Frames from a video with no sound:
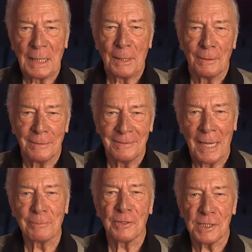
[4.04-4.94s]

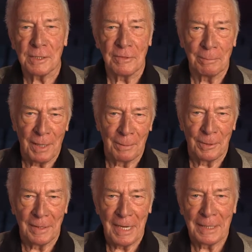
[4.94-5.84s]
Привет, я
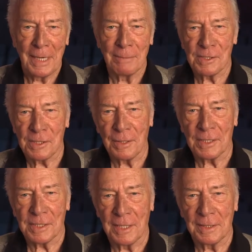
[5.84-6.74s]
Кристофер Пламер, и я
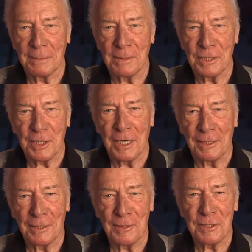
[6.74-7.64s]
счастлив
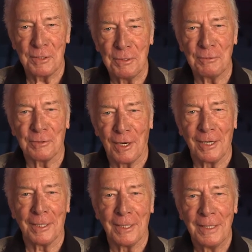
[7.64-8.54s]
познакомить вас с
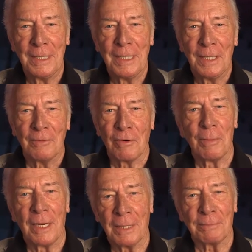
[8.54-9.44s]
трейлером
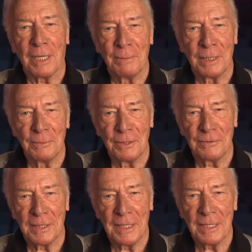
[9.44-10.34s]
чудесного
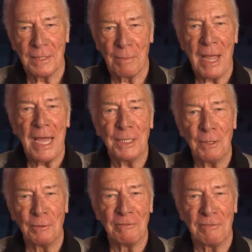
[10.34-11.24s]
фильма
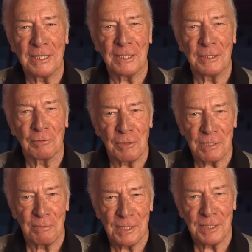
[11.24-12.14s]
«Необыкновенная
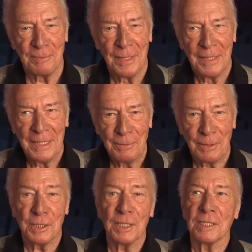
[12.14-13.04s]
история на Рождество».
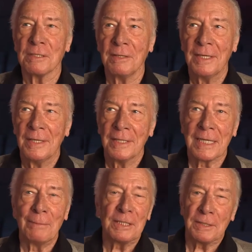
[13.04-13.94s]
Вы
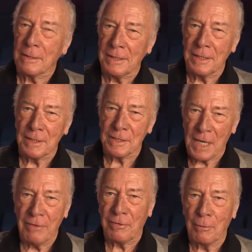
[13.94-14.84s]
увидите
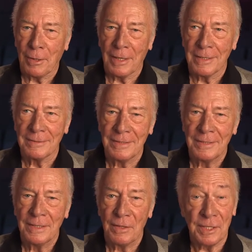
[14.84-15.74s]
его совсем
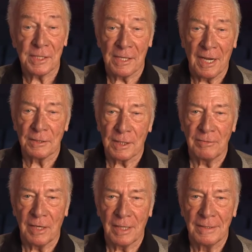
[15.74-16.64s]
скоро, уже
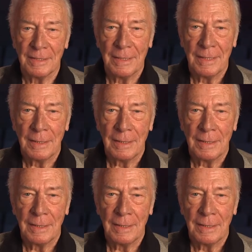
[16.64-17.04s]
этой зимой.